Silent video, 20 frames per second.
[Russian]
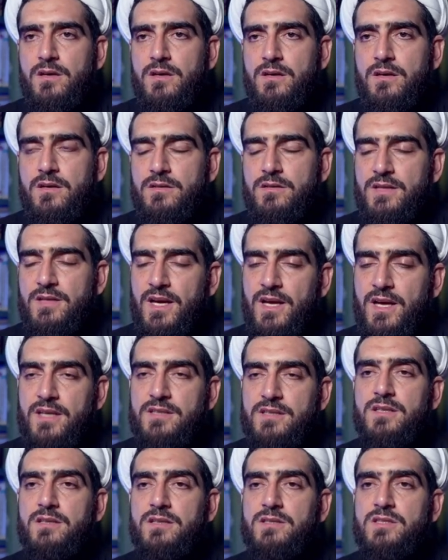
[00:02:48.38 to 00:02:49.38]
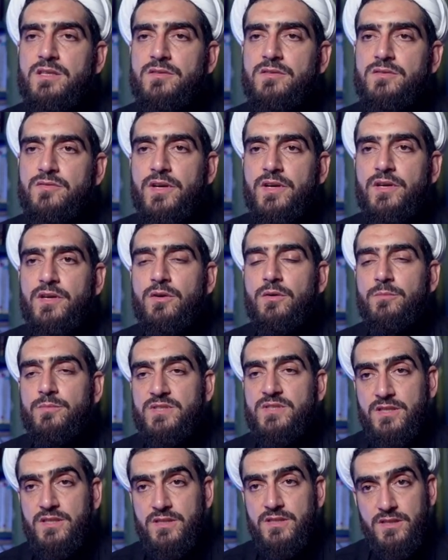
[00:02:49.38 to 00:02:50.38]
находился в своем,
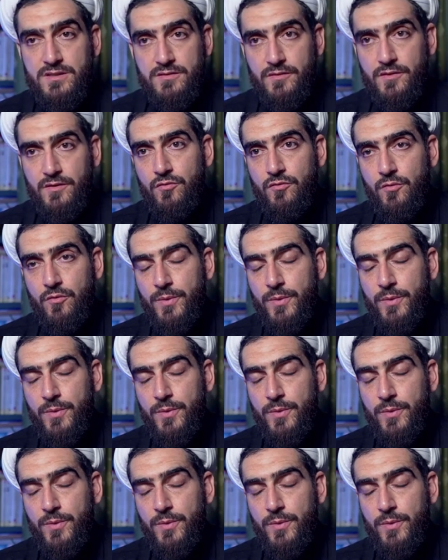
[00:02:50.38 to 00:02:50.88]
среди своего